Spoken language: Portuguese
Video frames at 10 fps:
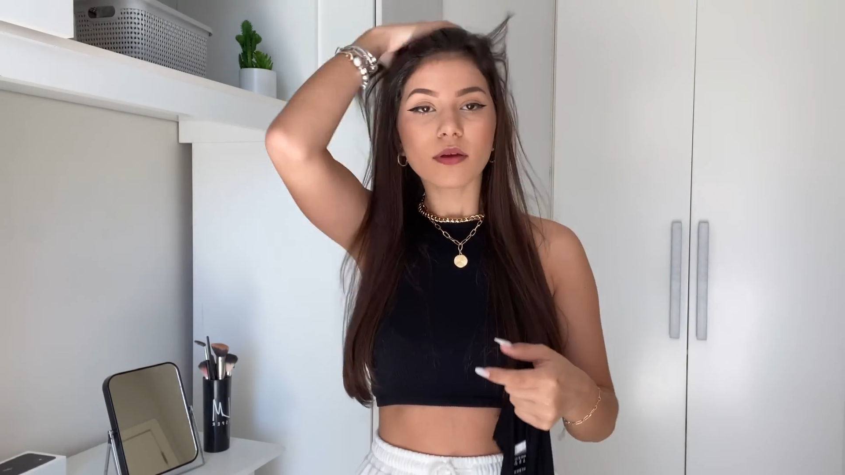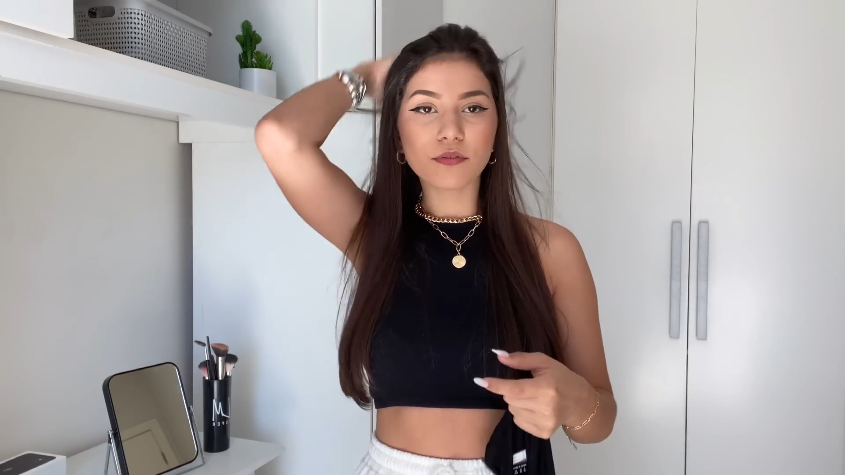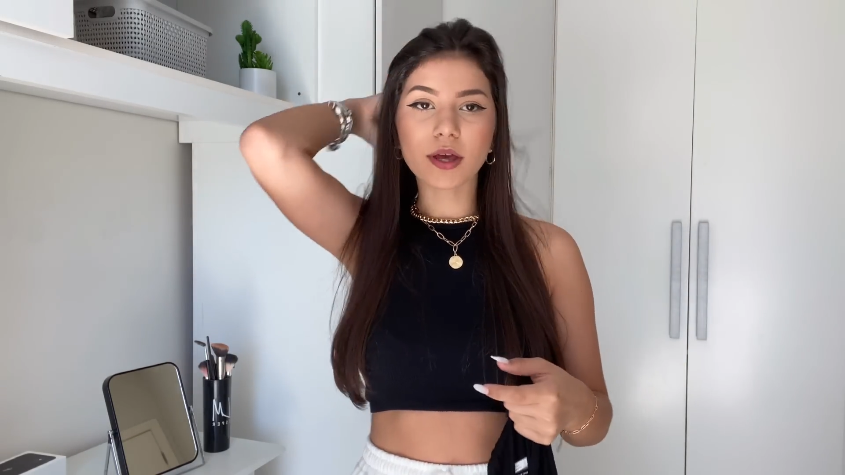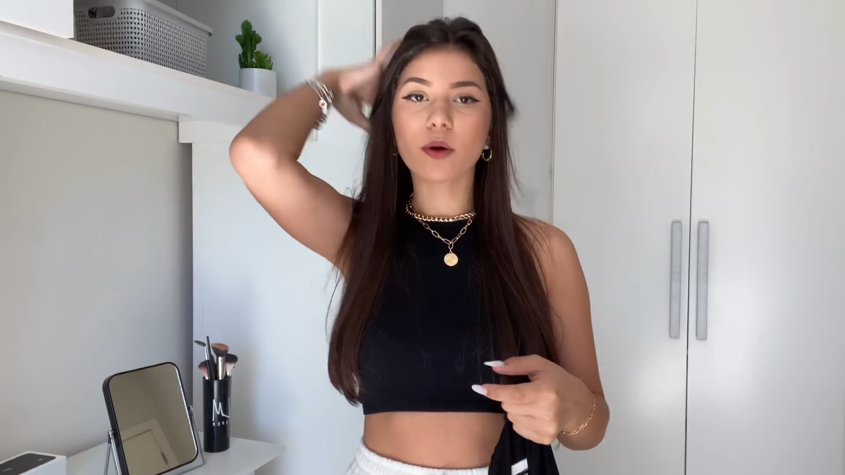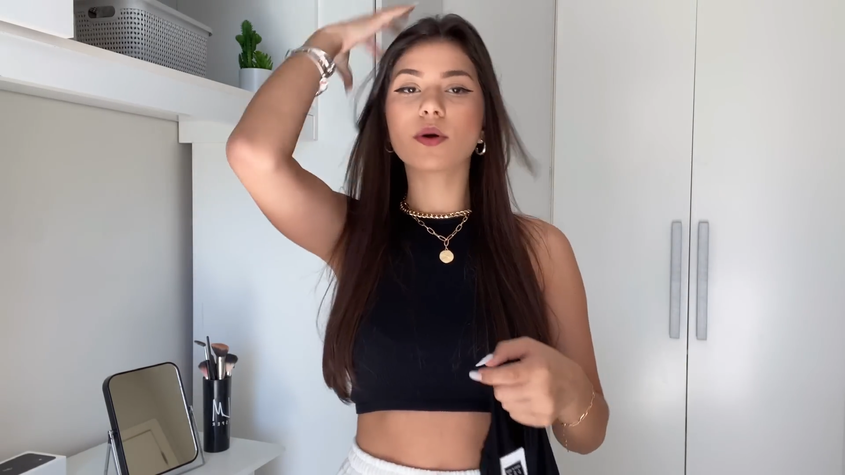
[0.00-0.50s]

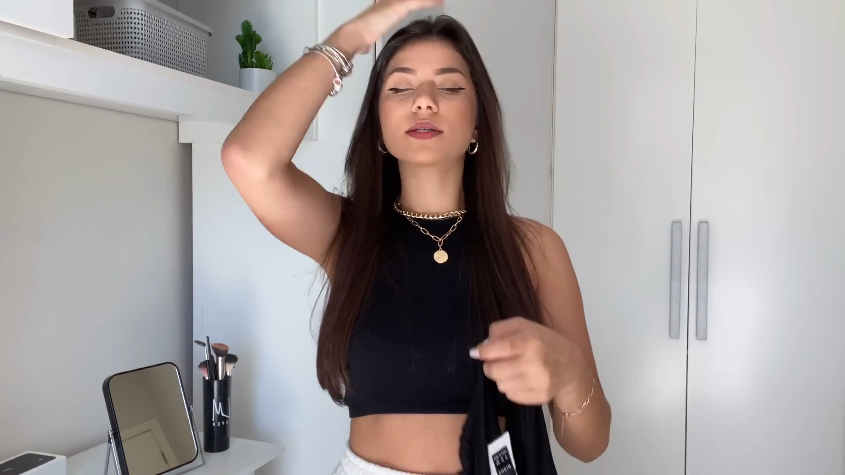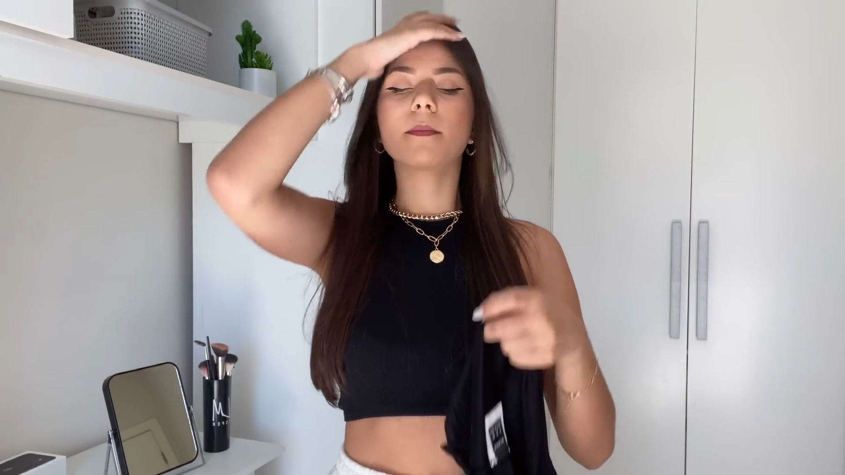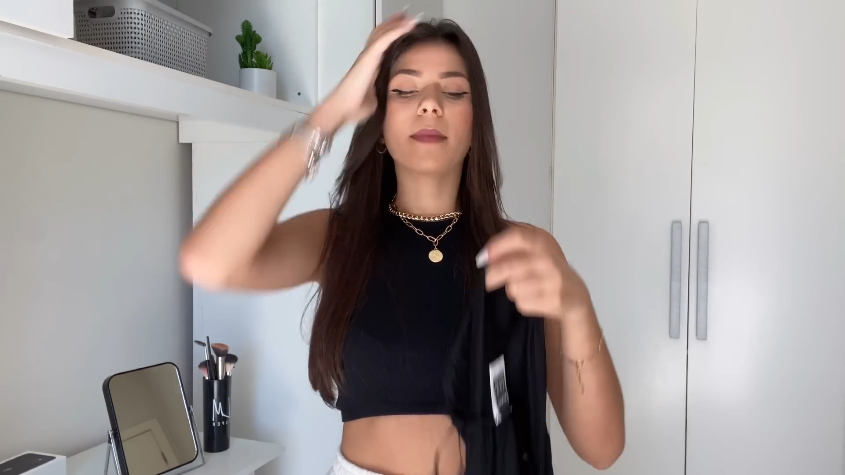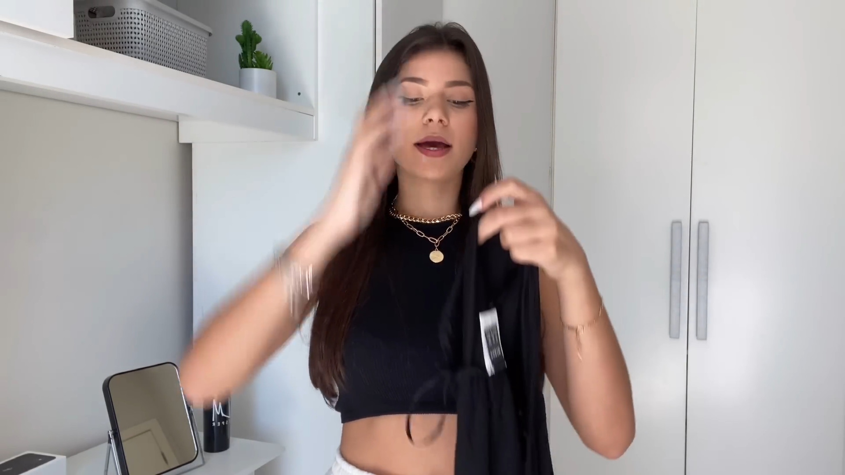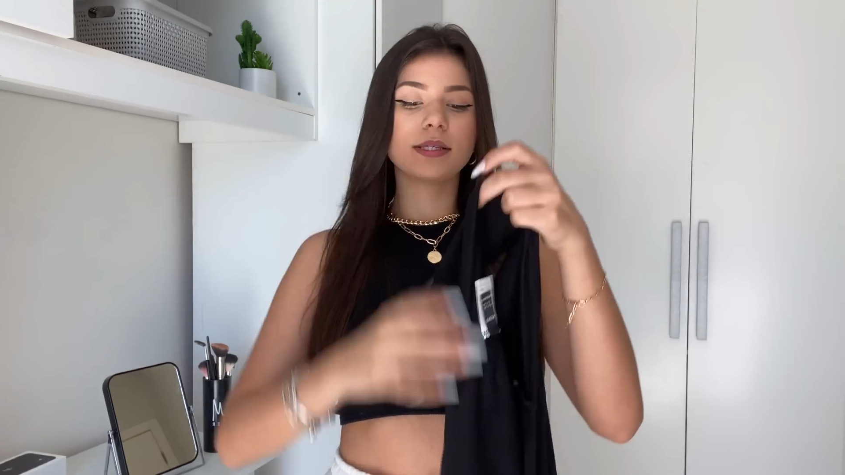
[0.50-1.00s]
Fica a coisa
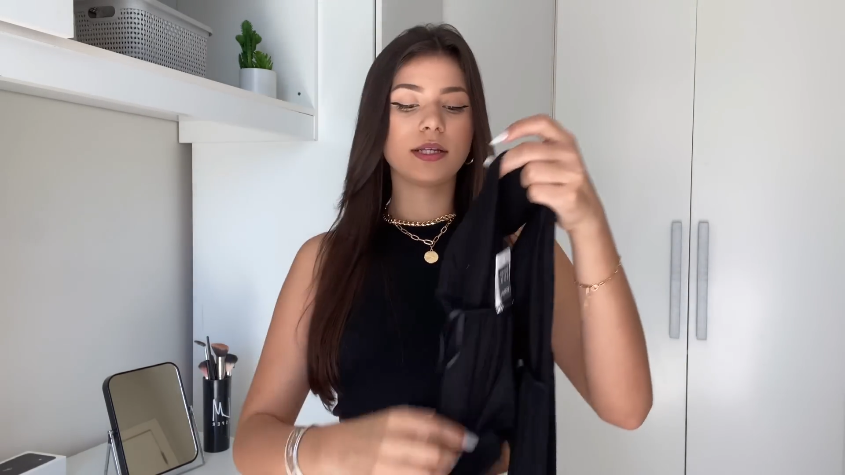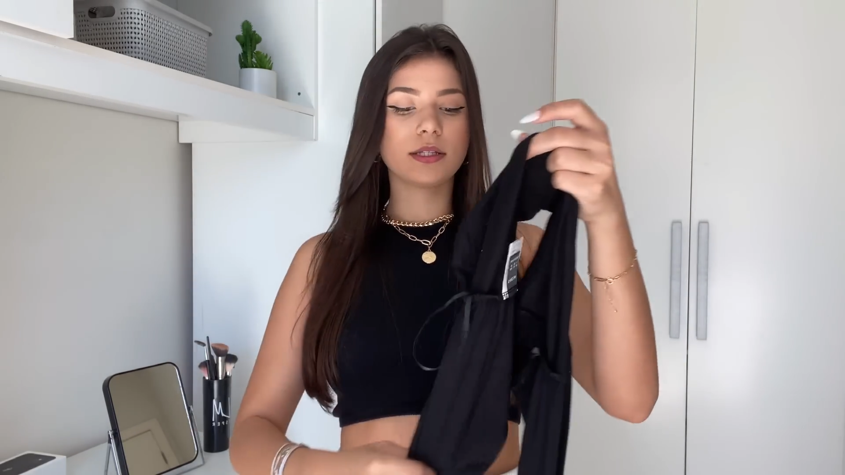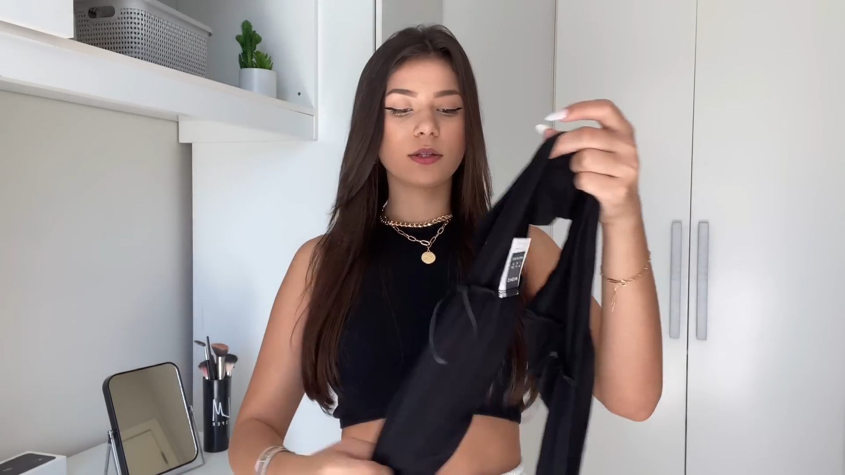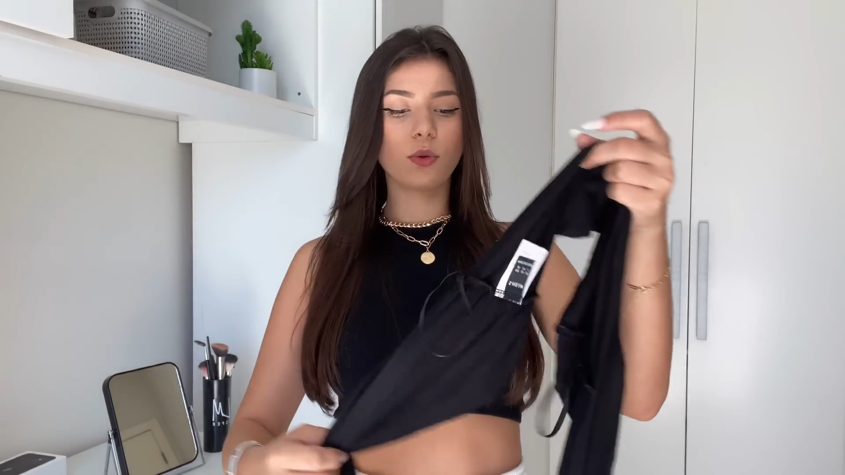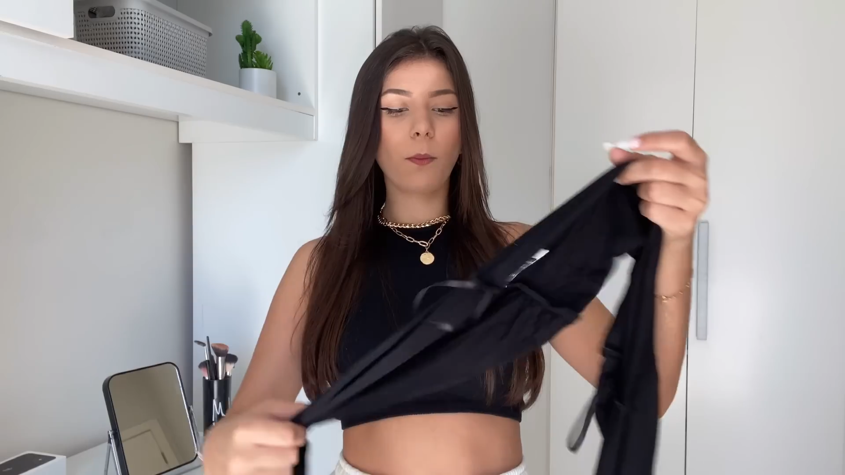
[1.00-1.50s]
mais
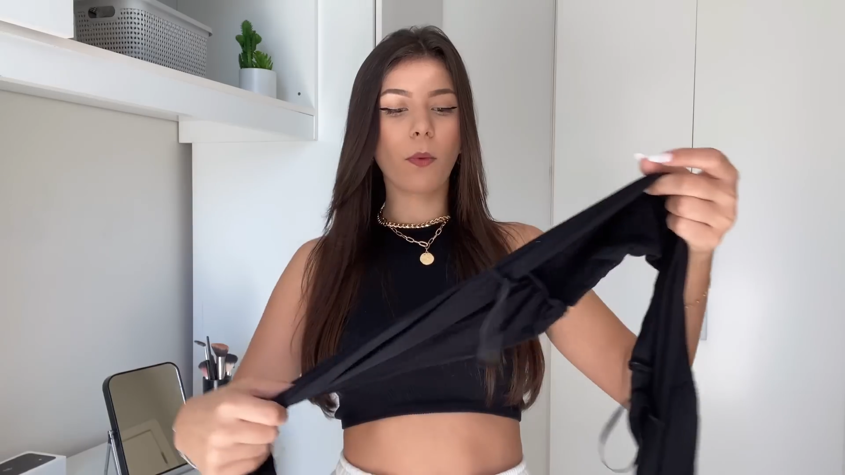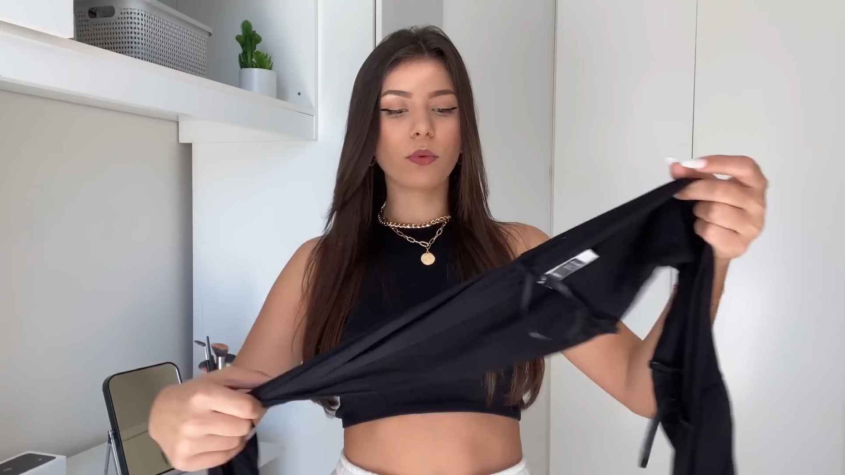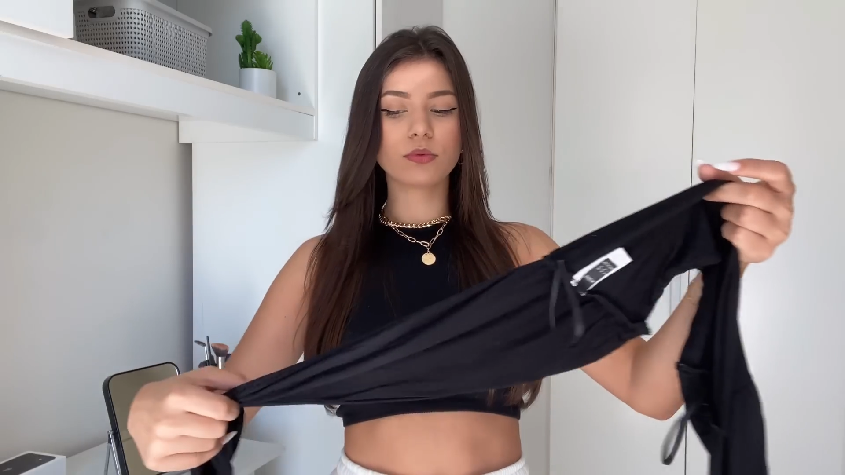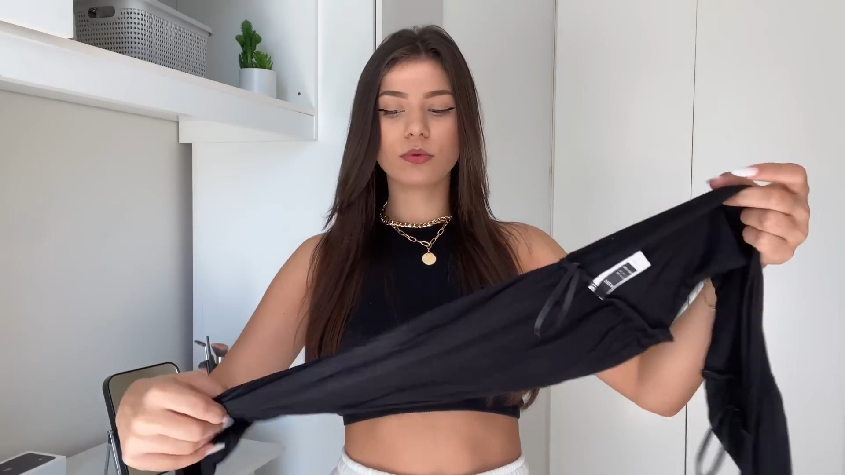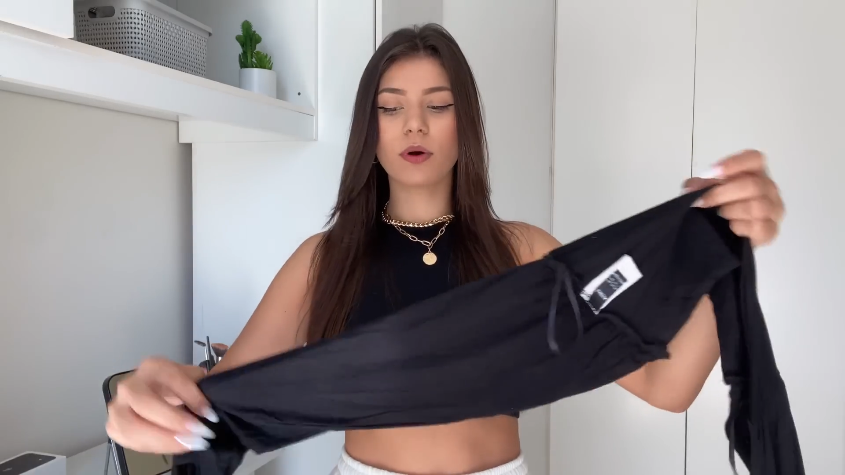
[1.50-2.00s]
linda do
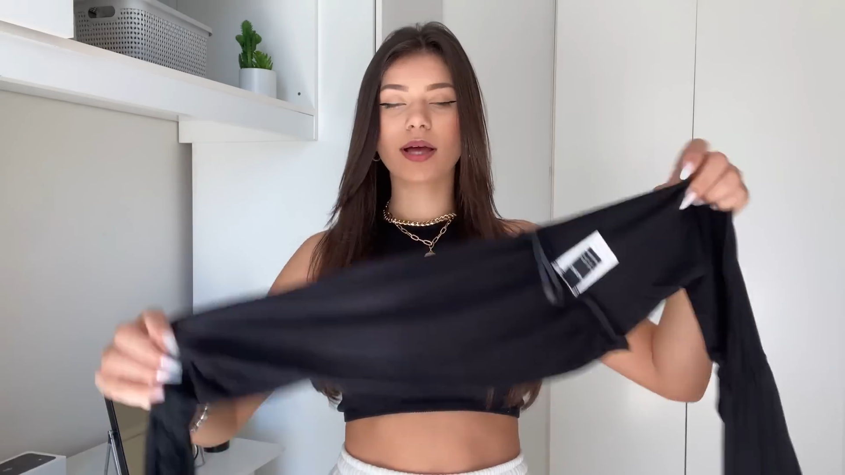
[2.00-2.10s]
mundo.